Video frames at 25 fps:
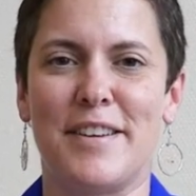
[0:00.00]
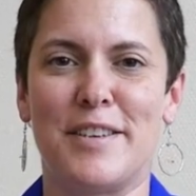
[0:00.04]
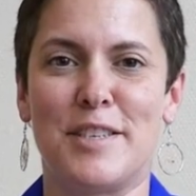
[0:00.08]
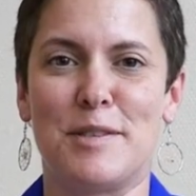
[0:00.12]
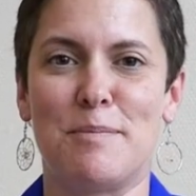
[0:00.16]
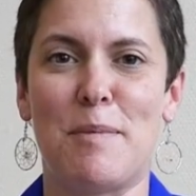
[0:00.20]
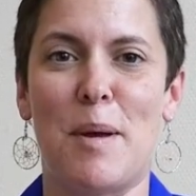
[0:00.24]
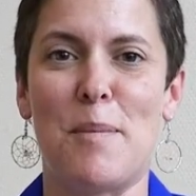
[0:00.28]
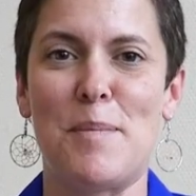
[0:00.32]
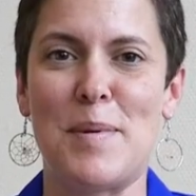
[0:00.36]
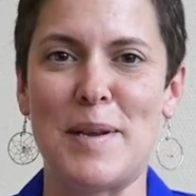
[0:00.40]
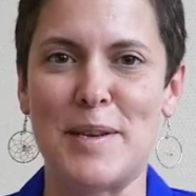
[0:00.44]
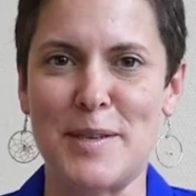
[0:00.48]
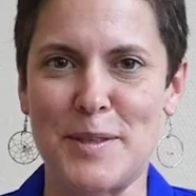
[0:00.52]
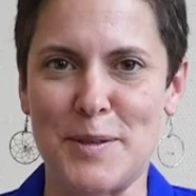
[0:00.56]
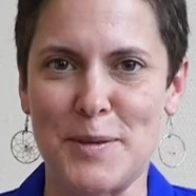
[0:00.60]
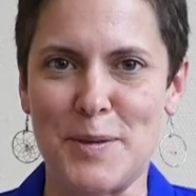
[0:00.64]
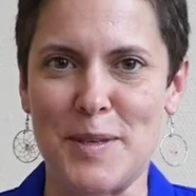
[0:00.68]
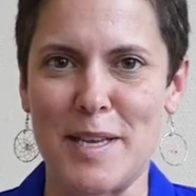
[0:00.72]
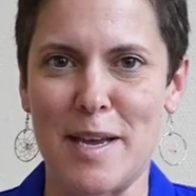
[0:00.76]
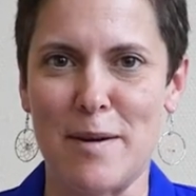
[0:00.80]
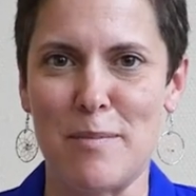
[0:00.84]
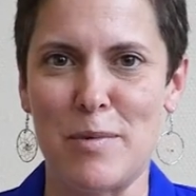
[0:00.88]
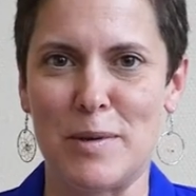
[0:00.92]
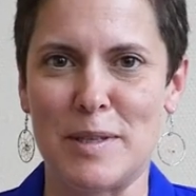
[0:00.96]
Je m'appelle
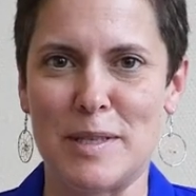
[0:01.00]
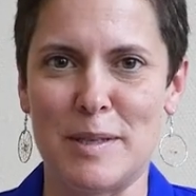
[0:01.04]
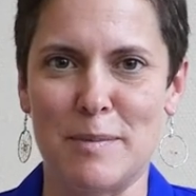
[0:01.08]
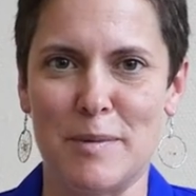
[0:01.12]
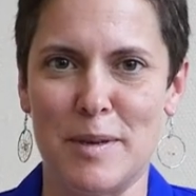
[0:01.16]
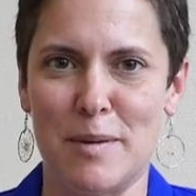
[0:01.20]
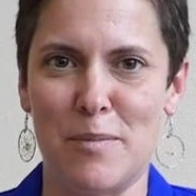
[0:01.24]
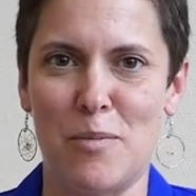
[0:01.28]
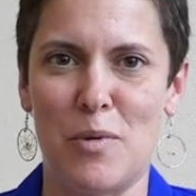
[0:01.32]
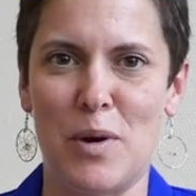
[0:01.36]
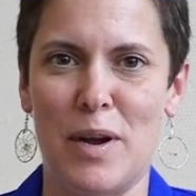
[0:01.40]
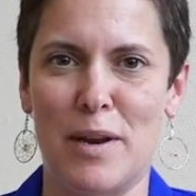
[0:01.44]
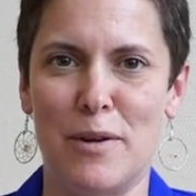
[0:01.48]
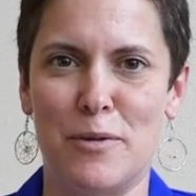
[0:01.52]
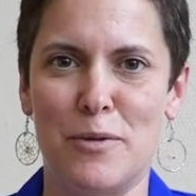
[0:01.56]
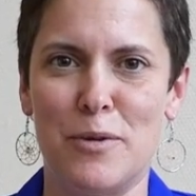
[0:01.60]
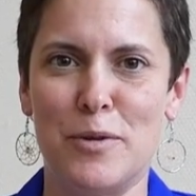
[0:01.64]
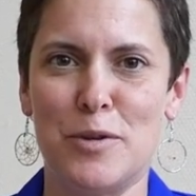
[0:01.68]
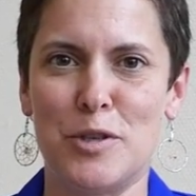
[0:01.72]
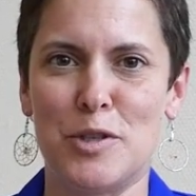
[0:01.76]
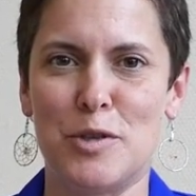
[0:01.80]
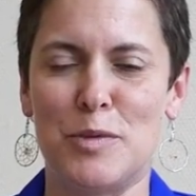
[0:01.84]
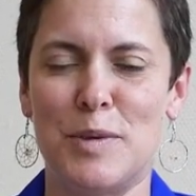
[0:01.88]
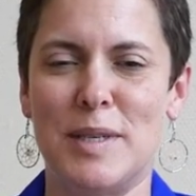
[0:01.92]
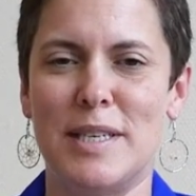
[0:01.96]
Sonia Bonspil
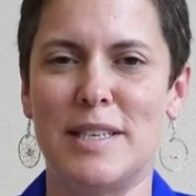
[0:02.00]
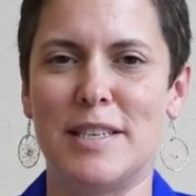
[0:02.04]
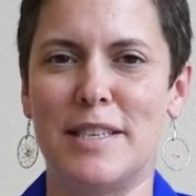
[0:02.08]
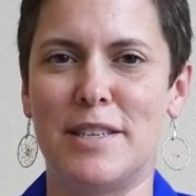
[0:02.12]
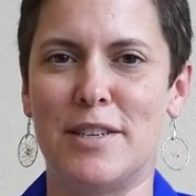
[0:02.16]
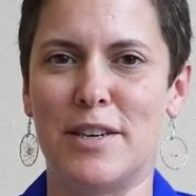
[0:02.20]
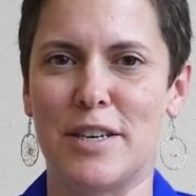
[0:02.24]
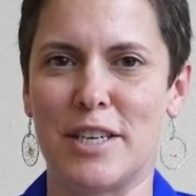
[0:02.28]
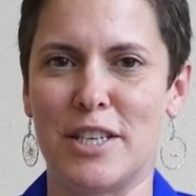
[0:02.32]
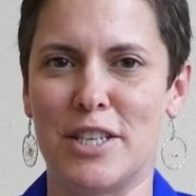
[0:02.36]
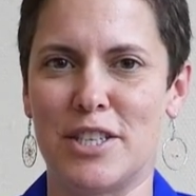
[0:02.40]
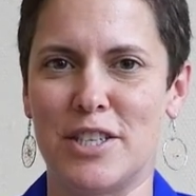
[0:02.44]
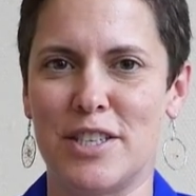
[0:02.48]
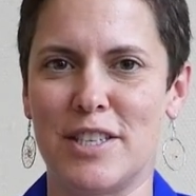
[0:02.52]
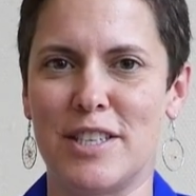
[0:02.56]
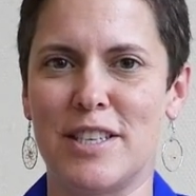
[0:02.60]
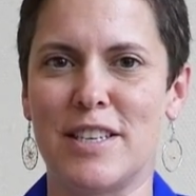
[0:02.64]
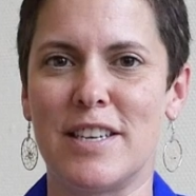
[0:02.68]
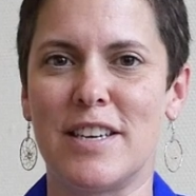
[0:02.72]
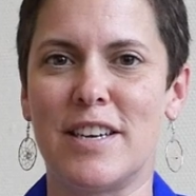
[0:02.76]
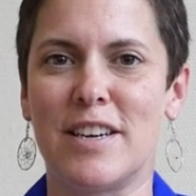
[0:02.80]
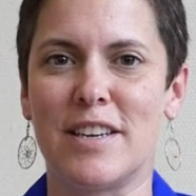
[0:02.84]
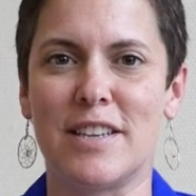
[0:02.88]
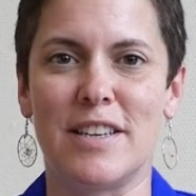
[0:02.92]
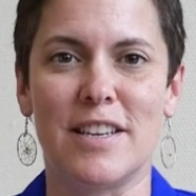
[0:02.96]
Boileau, je suis
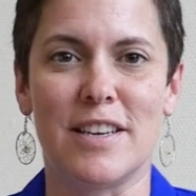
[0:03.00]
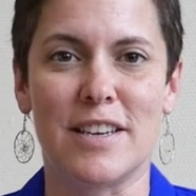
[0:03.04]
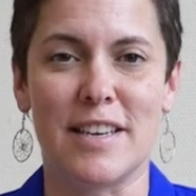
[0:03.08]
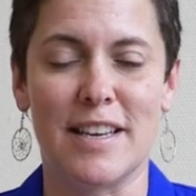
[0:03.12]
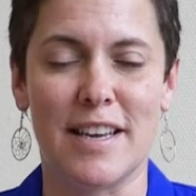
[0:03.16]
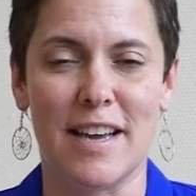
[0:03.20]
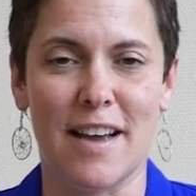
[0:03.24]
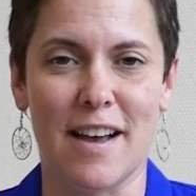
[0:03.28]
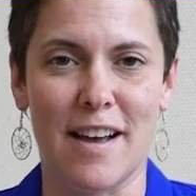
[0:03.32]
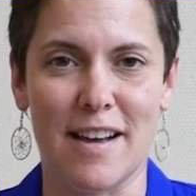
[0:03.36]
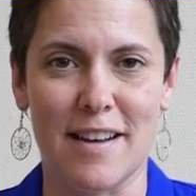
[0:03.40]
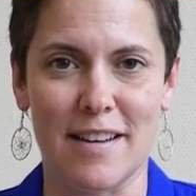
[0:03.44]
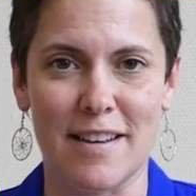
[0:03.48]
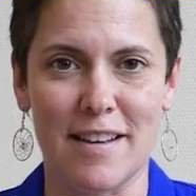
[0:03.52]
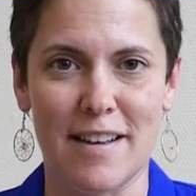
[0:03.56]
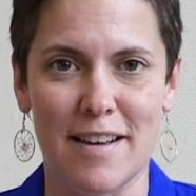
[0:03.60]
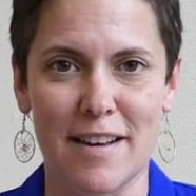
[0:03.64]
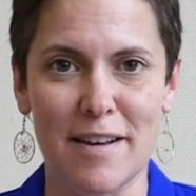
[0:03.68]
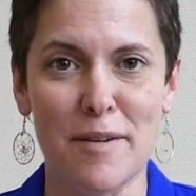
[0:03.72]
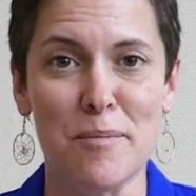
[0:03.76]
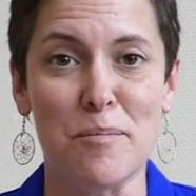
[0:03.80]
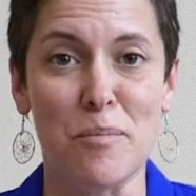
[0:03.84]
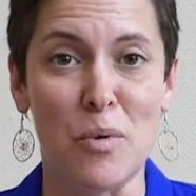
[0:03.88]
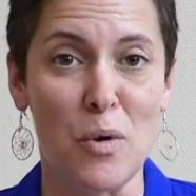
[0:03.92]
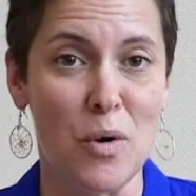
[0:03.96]
d'origine
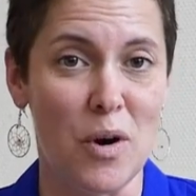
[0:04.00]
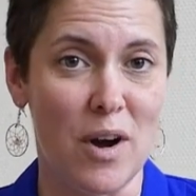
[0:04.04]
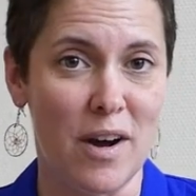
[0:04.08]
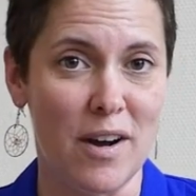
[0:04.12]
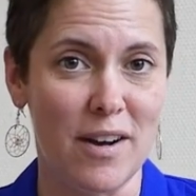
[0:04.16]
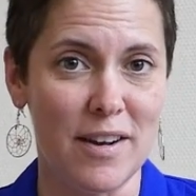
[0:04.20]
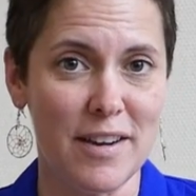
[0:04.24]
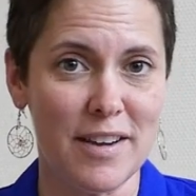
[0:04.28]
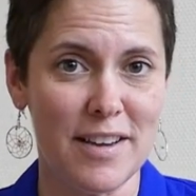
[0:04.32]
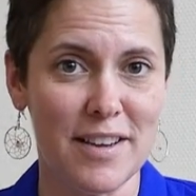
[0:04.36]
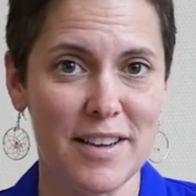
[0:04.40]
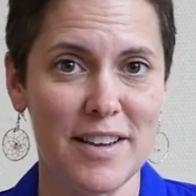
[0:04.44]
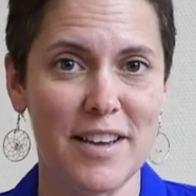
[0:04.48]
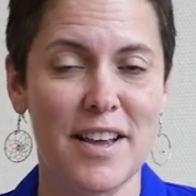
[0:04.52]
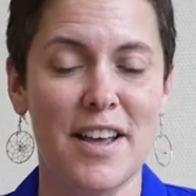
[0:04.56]
Ganyagehaga, Mohawk,